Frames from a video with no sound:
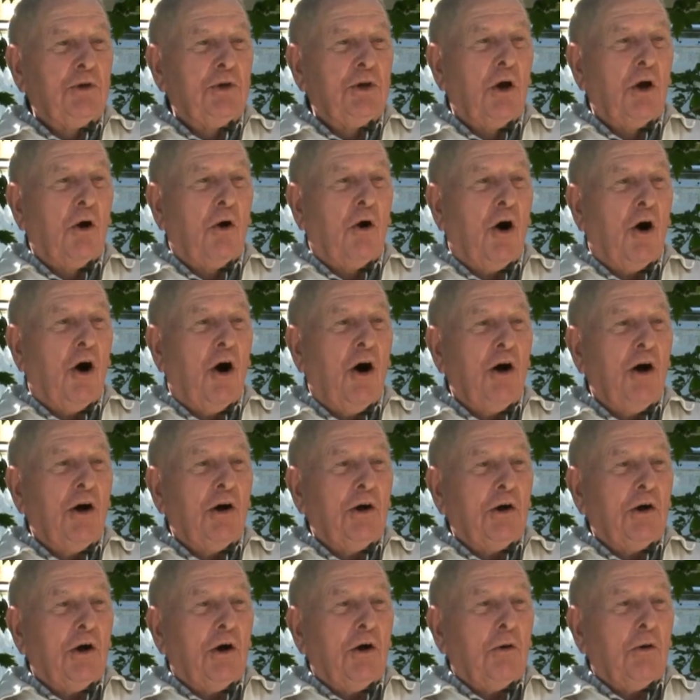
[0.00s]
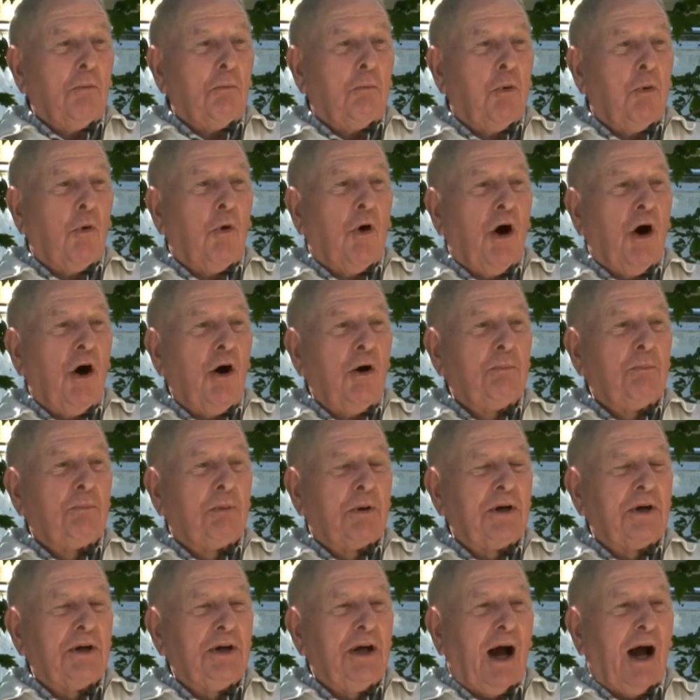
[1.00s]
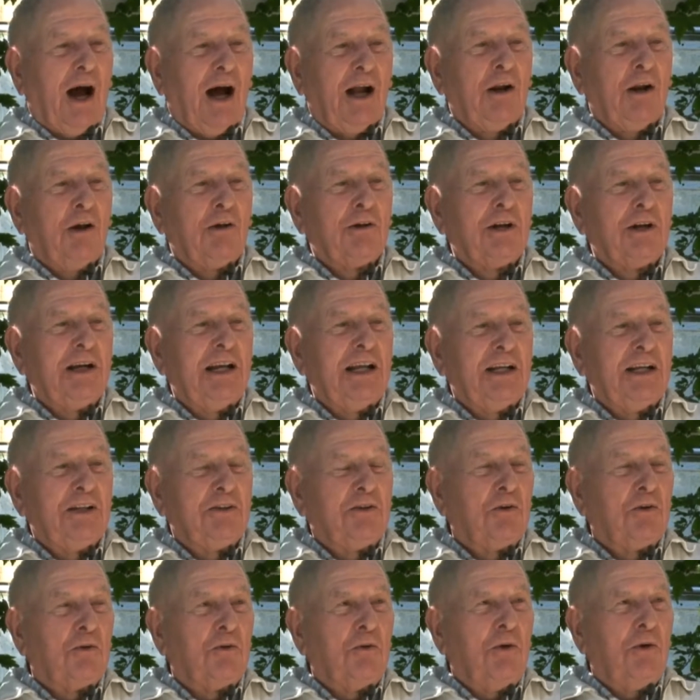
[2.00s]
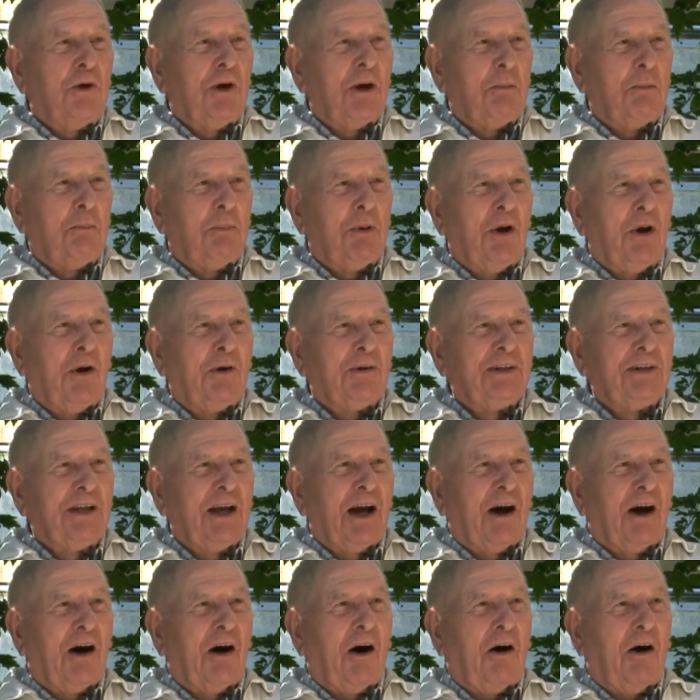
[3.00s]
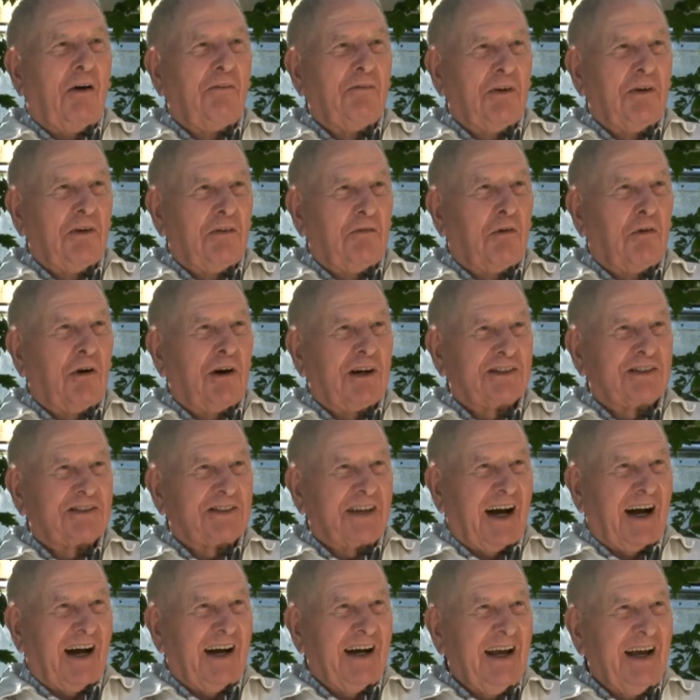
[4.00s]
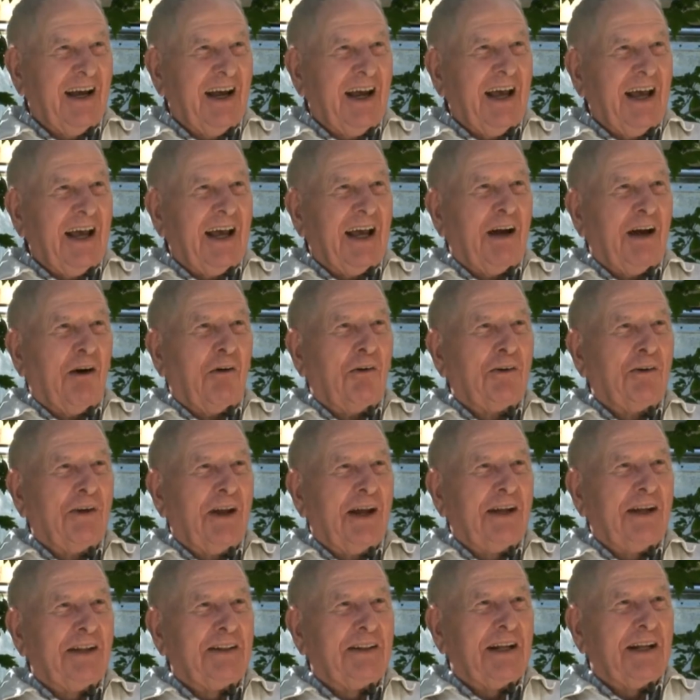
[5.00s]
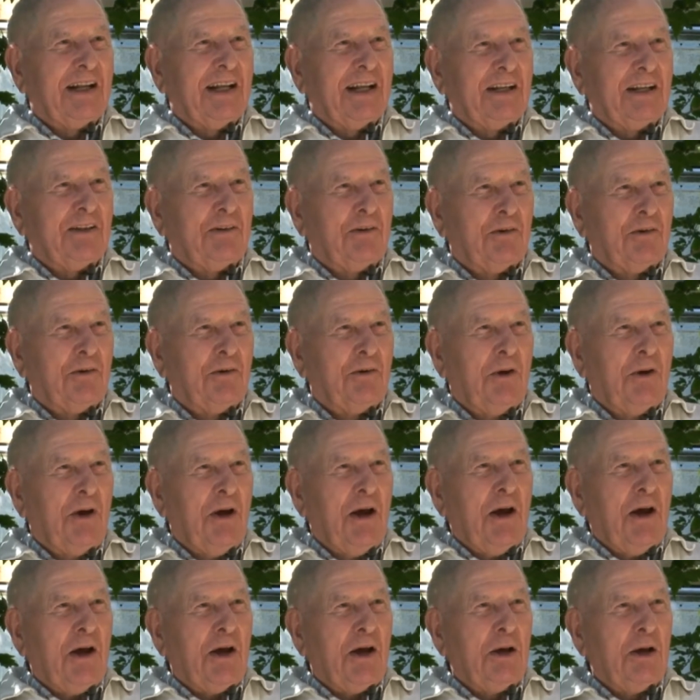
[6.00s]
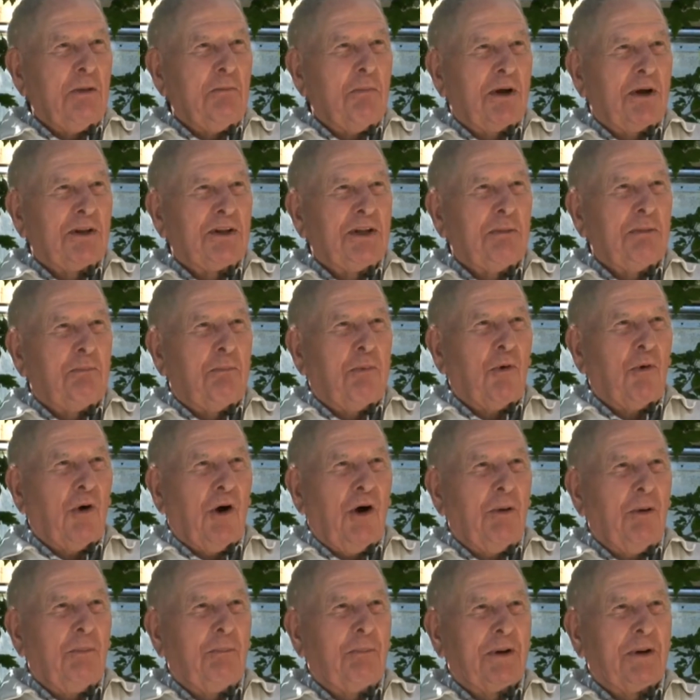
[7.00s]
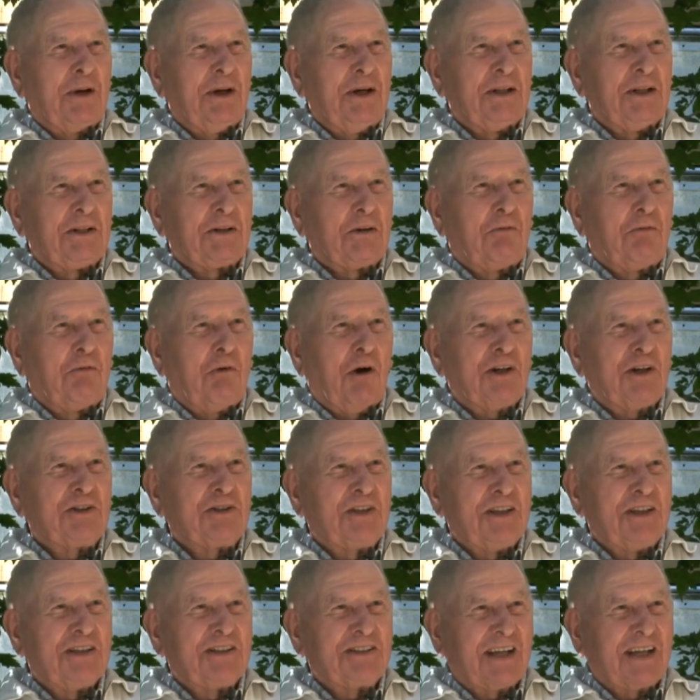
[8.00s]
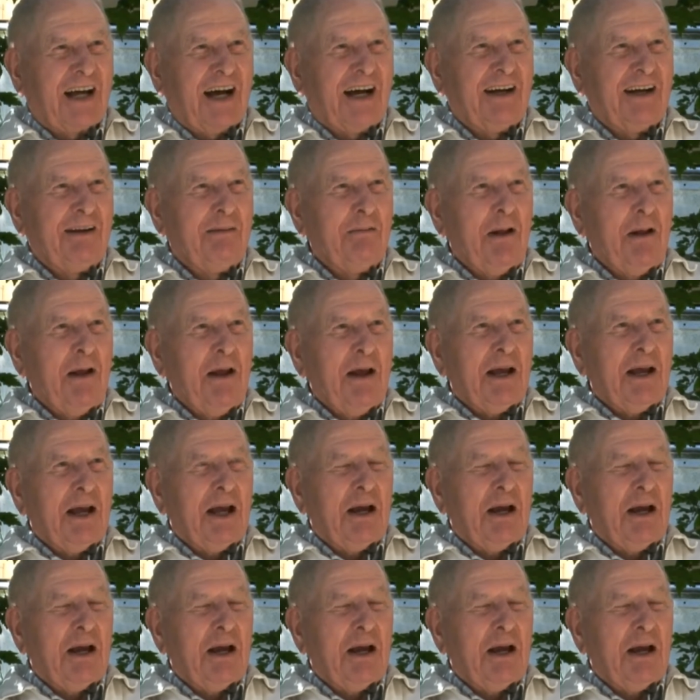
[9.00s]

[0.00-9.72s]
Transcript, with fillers: il me dit, oh, pour un prix, allons les deux, et puis on, ira, on veut voir ça. Et on a été les deux, et il m'a dit, pour un prix, il faut acheter ça.